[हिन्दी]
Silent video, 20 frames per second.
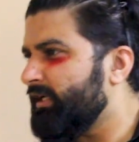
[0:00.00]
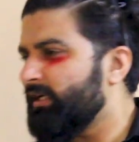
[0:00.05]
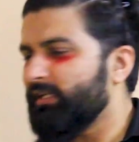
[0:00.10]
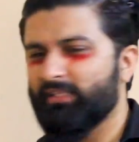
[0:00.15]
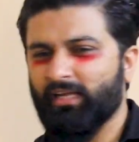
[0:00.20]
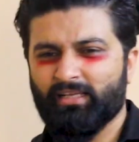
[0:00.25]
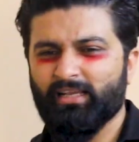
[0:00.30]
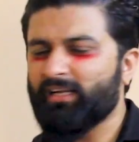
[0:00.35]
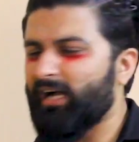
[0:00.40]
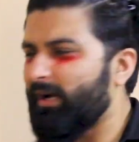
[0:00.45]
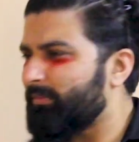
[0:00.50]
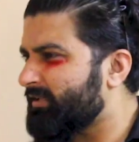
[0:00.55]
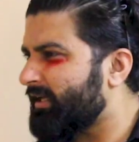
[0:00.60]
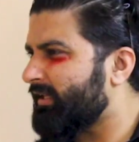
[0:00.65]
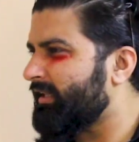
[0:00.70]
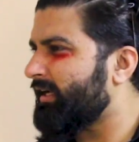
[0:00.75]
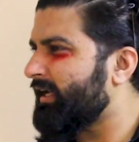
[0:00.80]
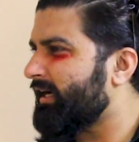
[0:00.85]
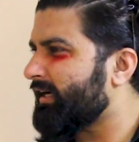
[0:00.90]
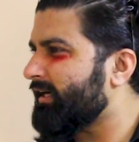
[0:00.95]
ताकि काम
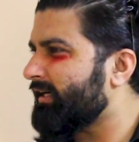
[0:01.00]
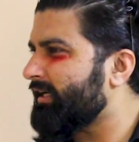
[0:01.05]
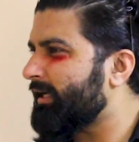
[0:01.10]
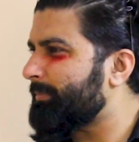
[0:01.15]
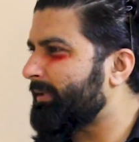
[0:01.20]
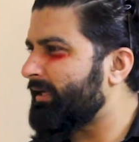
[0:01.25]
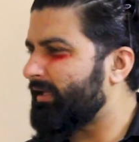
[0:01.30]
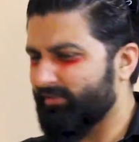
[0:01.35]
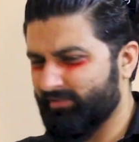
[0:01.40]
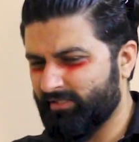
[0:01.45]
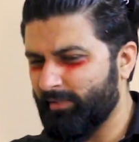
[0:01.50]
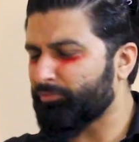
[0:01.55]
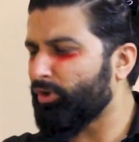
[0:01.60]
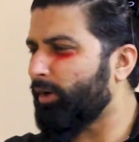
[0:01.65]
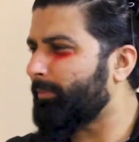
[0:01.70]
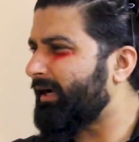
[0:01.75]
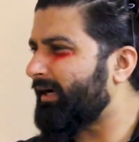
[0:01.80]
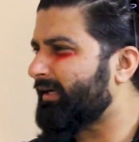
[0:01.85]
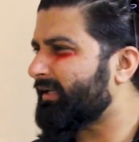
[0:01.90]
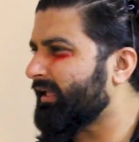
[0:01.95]
ज्यादा ना करना पड़े सबको
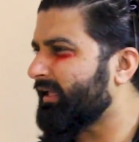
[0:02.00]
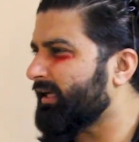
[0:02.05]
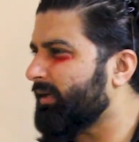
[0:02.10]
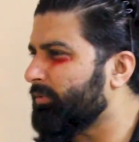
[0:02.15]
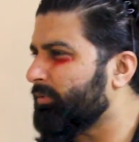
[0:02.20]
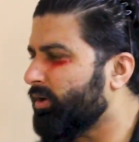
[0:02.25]
अपडेट करेंगे